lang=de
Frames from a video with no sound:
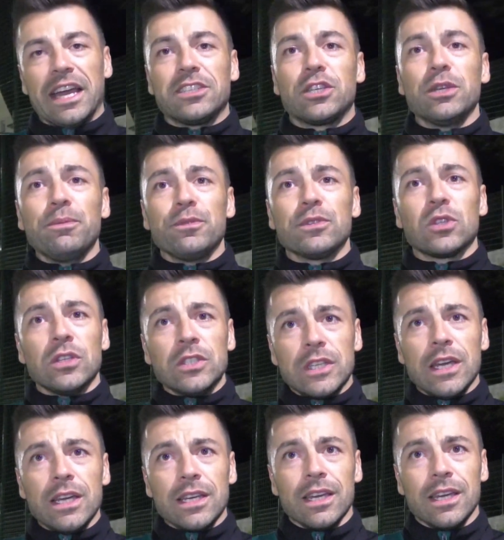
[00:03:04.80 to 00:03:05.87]
Ein Tipp für
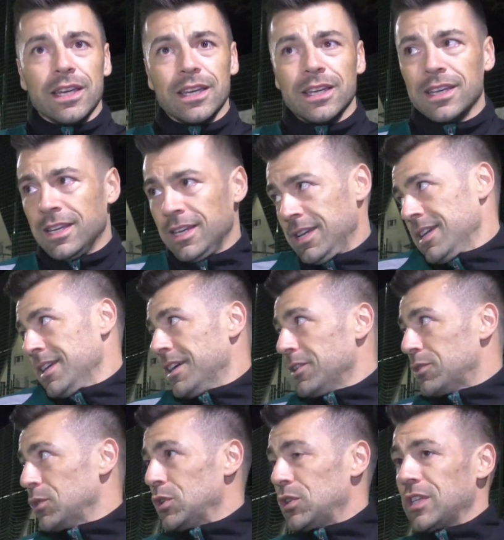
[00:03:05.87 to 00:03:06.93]
Sonntag?
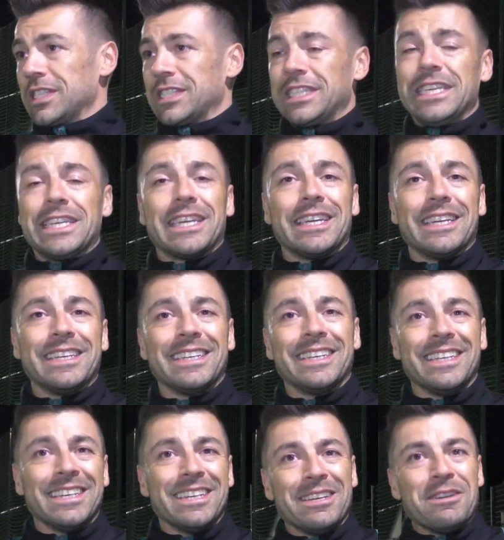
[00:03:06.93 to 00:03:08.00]
Natürlich der Sieg.
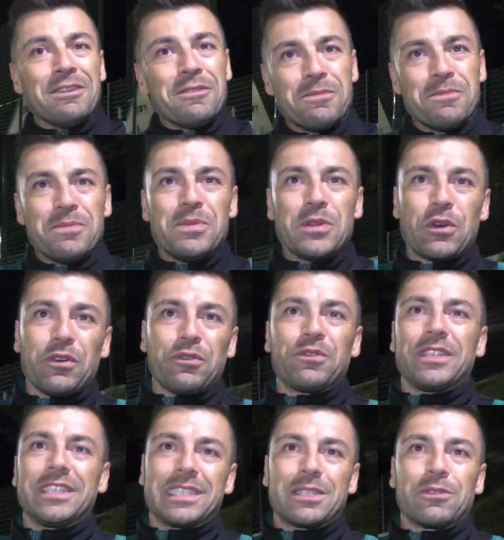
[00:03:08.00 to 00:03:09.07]
Mit
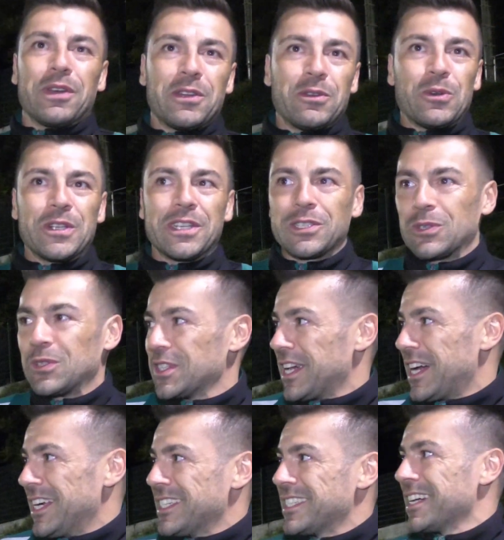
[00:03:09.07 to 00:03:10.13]
hoffentlich 2-0, dass
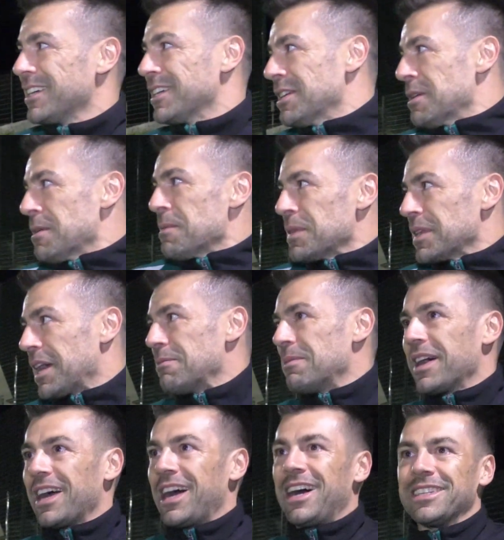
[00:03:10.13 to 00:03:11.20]
unser alter
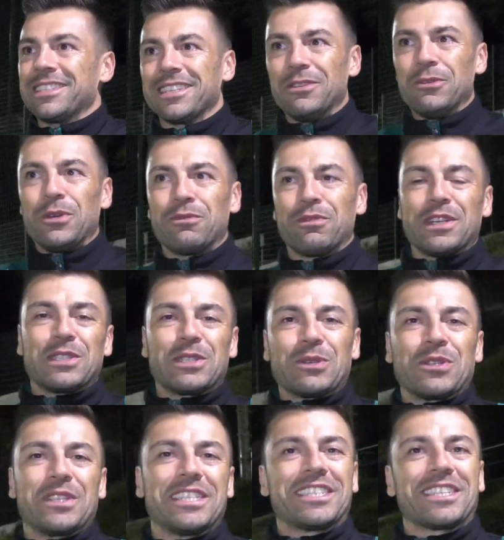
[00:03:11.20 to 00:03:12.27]
Kamerad Louis
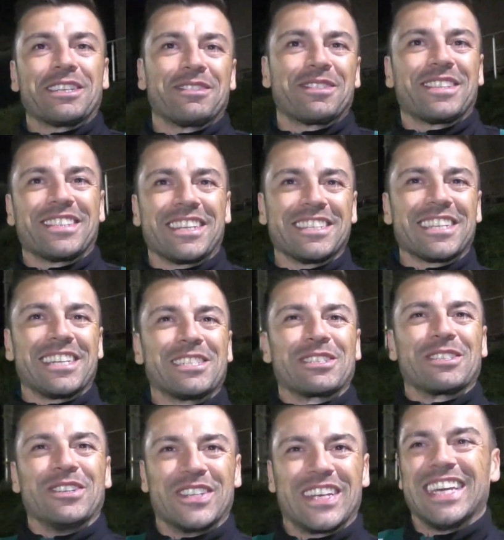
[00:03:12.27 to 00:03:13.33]
Falzone nicht trifft. Dann sei
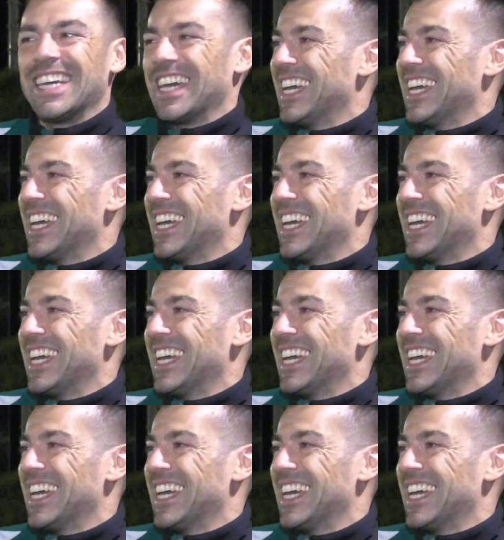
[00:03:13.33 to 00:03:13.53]
es gut.